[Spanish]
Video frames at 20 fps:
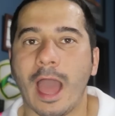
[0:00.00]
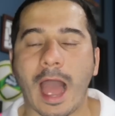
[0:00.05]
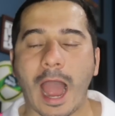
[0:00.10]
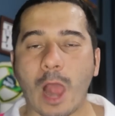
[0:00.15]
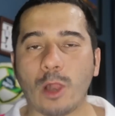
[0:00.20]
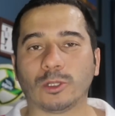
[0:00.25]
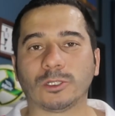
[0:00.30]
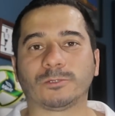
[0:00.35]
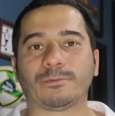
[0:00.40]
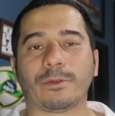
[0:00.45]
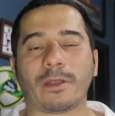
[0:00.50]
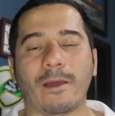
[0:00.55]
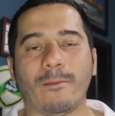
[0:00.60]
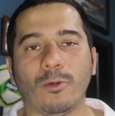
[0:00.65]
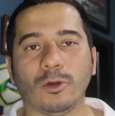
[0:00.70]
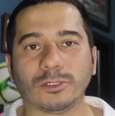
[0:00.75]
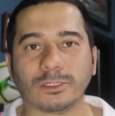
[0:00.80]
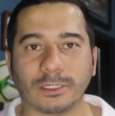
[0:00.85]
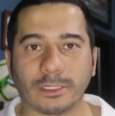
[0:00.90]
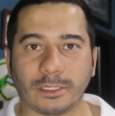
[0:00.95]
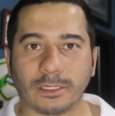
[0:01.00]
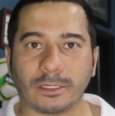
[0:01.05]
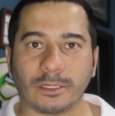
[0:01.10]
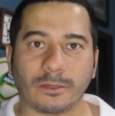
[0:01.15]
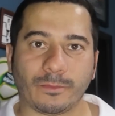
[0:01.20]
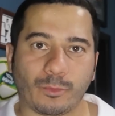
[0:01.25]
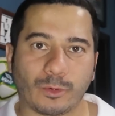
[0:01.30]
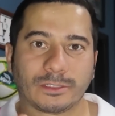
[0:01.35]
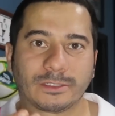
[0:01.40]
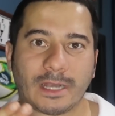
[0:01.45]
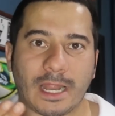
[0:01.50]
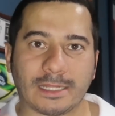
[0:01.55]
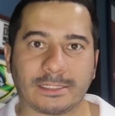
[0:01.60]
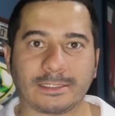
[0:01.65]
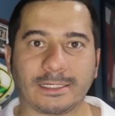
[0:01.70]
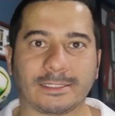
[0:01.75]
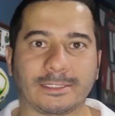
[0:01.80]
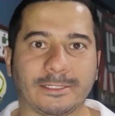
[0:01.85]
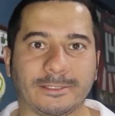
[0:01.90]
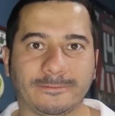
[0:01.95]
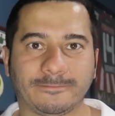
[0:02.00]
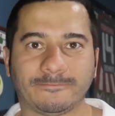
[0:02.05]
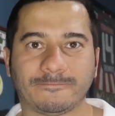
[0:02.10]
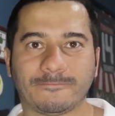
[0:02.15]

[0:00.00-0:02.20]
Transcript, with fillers: ahí los esperamos y pues gracias.